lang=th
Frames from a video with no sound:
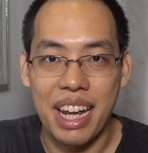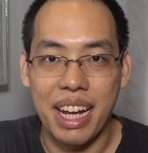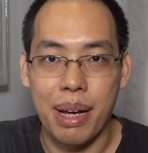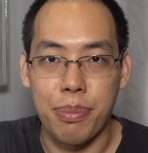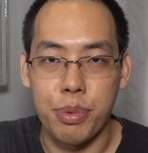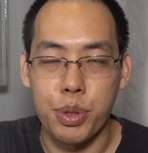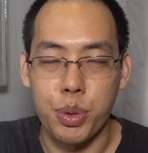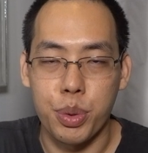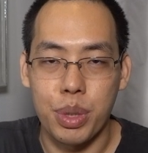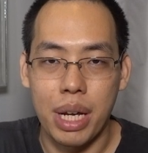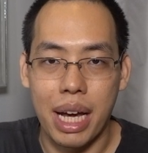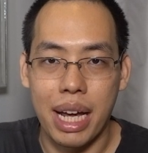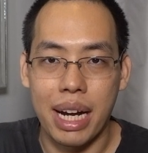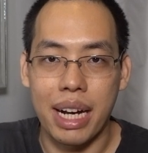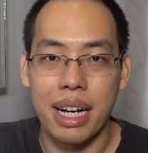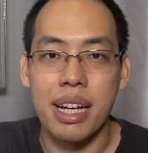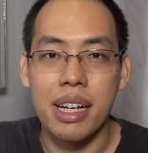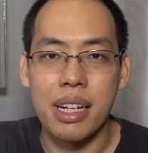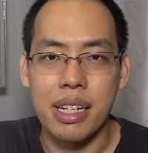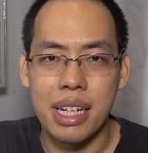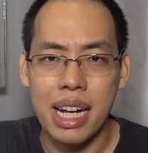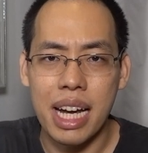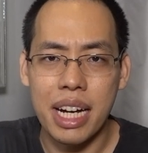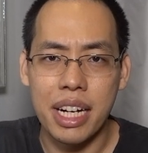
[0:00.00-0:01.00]
ทให้กับทุกท่าน
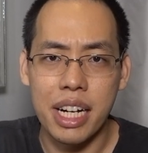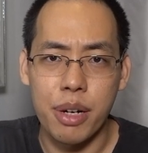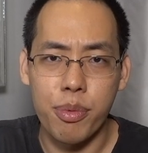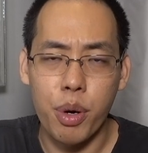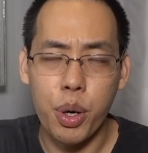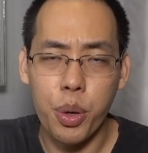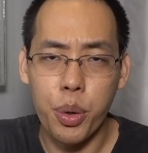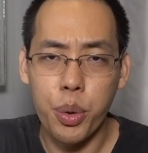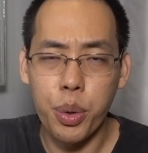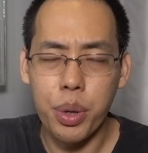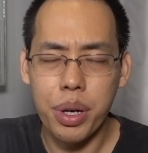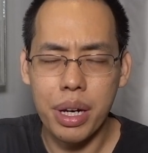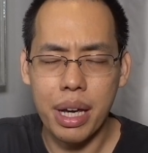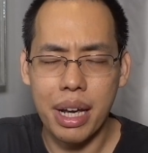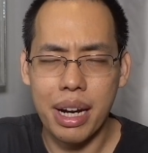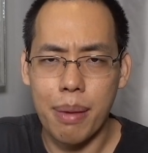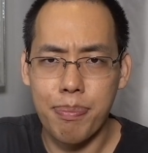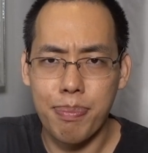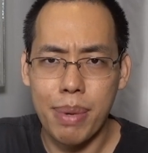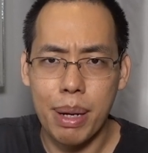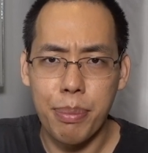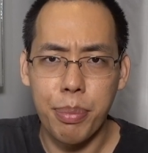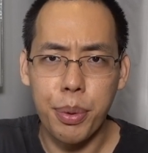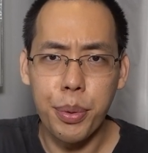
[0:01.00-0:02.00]
ถ้าเกิดว่าคุณนะครั
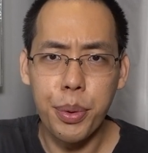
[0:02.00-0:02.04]
บ เป็น